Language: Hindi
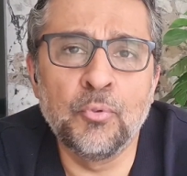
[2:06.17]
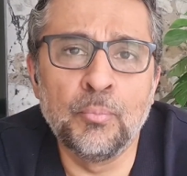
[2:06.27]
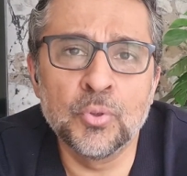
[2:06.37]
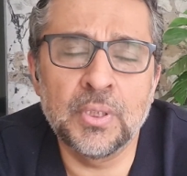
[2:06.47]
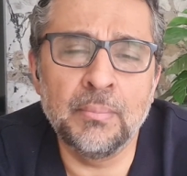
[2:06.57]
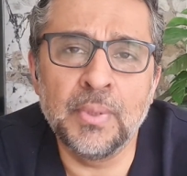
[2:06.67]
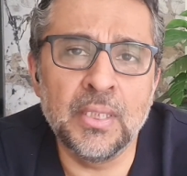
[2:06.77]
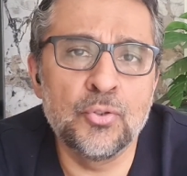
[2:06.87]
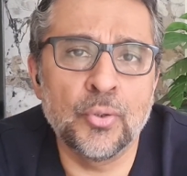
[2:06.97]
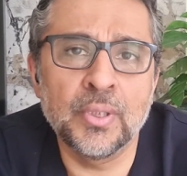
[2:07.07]
वो मुस्लिम
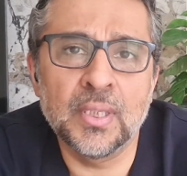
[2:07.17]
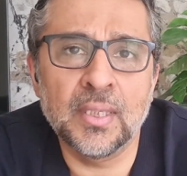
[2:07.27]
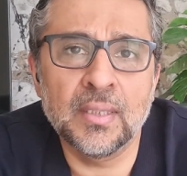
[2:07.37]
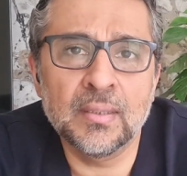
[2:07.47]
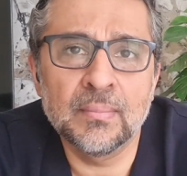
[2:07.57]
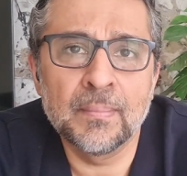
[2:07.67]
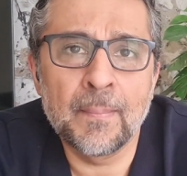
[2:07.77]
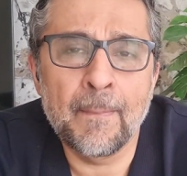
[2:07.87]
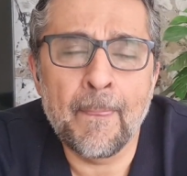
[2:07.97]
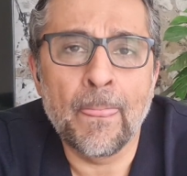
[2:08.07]
लीग ज्वाइन करेंगे
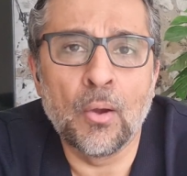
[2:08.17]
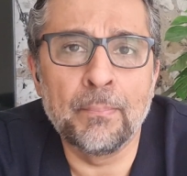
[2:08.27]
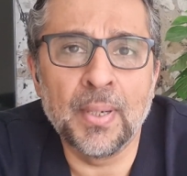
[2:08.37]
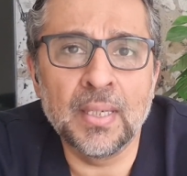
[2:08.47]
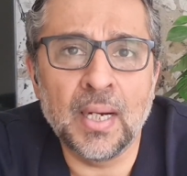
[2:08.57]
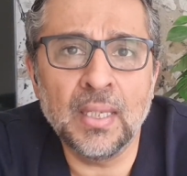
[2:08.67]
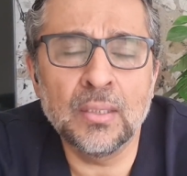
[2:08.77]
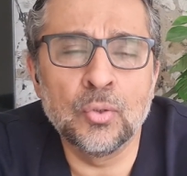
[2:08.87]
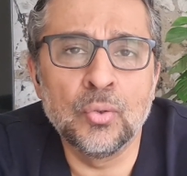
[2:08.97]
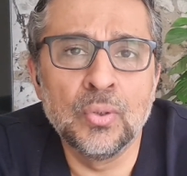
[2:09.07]
और बंगाल
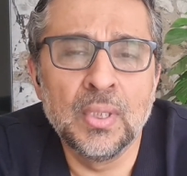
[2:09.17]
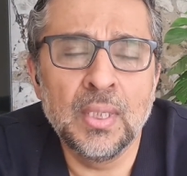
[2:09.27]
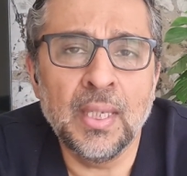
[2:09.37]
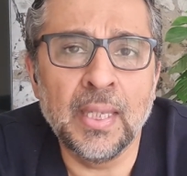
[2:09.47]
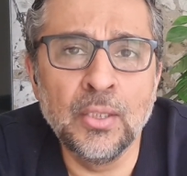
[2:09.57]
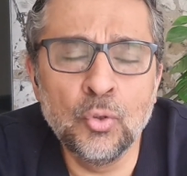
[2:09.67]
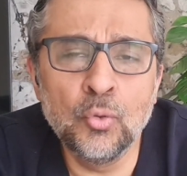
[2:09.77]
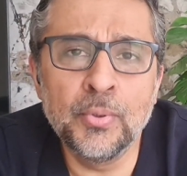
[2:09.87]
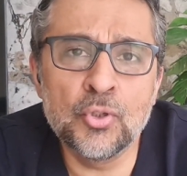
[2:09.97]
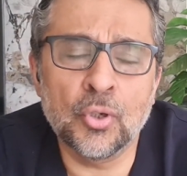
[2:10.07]
को
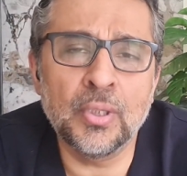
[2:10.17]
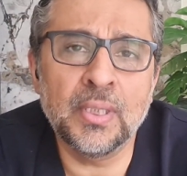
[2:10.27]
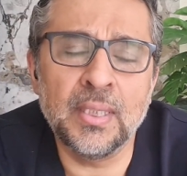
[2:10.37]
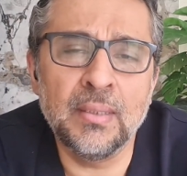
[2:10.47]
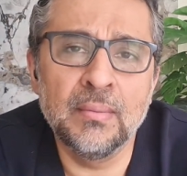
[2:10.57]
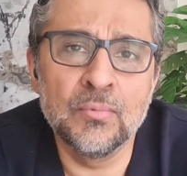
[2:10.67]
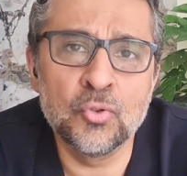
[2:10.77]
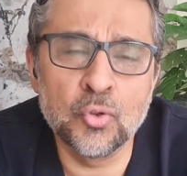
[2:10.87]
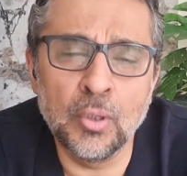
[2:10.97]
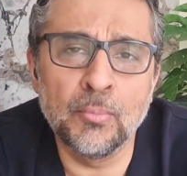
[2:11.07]
हिंदू मेजॉरिटी
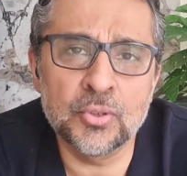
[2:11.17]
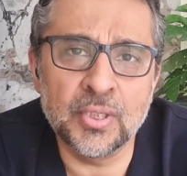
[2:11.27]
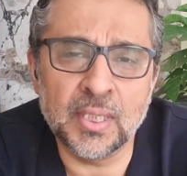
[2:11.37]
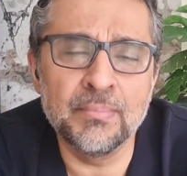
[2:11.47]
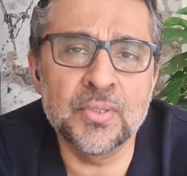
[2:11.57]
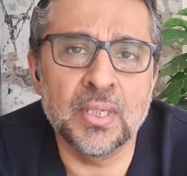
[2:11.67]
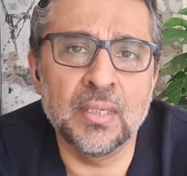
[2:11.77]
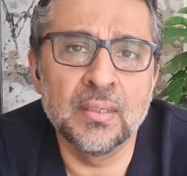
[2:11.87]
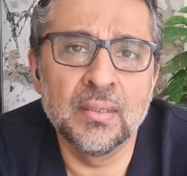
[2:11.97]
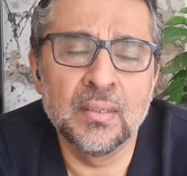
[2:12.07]
जुल्म और सितम से
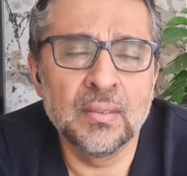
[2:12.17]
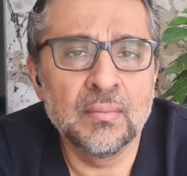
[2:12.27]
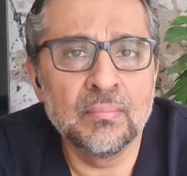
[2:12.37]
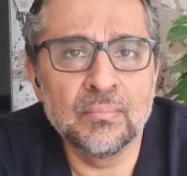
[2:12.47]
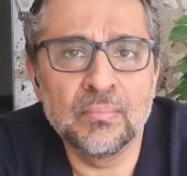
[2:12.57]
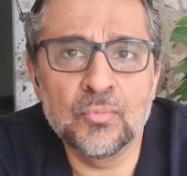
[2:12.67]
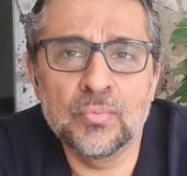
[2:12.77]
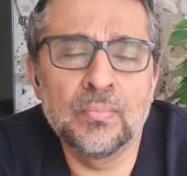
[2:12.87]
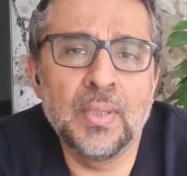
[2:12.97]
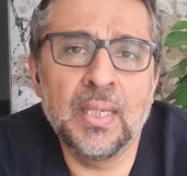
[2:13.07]

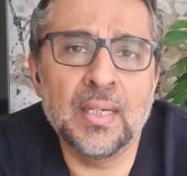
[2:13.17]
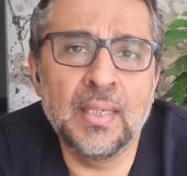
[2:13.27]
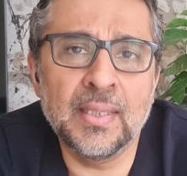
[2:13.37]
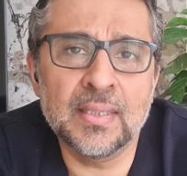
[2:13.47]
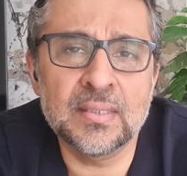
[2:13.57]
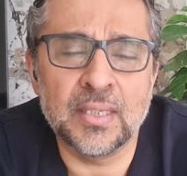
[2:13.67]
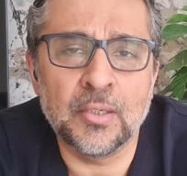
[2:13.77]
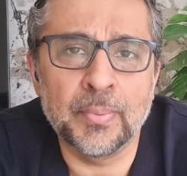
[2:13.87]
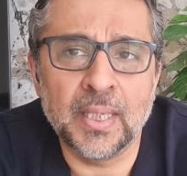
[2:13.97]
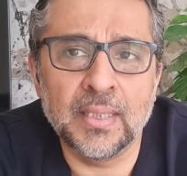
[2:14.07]
एक अलहदा
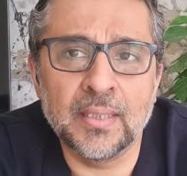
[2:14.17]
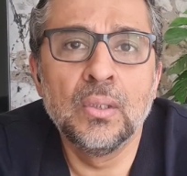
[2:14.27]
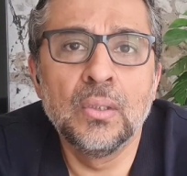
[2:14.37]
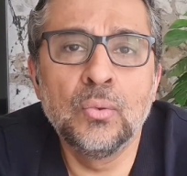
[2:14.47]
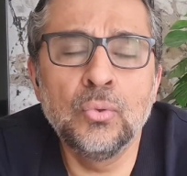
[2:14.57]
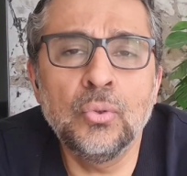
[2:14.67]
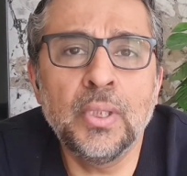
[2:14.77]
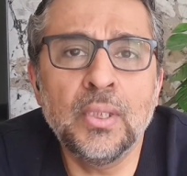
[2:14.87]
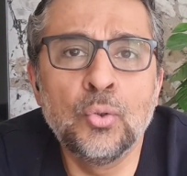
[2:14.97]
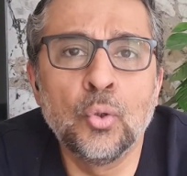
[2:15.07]
स्टेट बनाएंगे
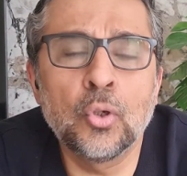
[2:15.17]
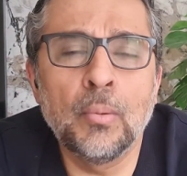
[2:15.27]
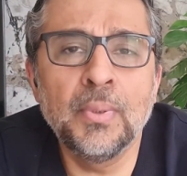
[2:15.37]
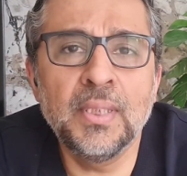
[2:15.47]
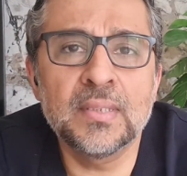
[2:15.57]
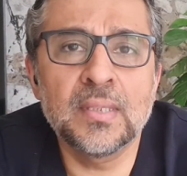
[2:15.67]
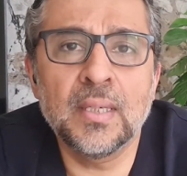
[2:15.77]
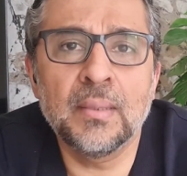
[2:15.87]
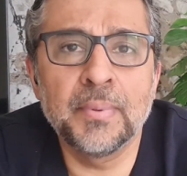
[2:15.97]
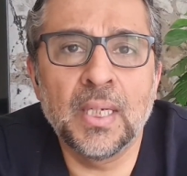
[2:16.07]
उन्होंने दो कौमी
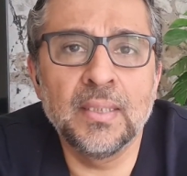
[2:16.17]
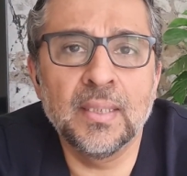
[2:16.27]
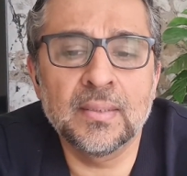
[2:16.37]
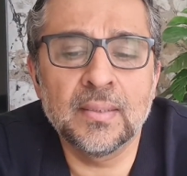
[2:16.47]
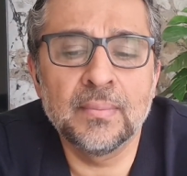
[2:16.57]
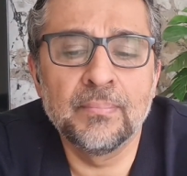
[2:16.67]
नजरिया अपना लिया था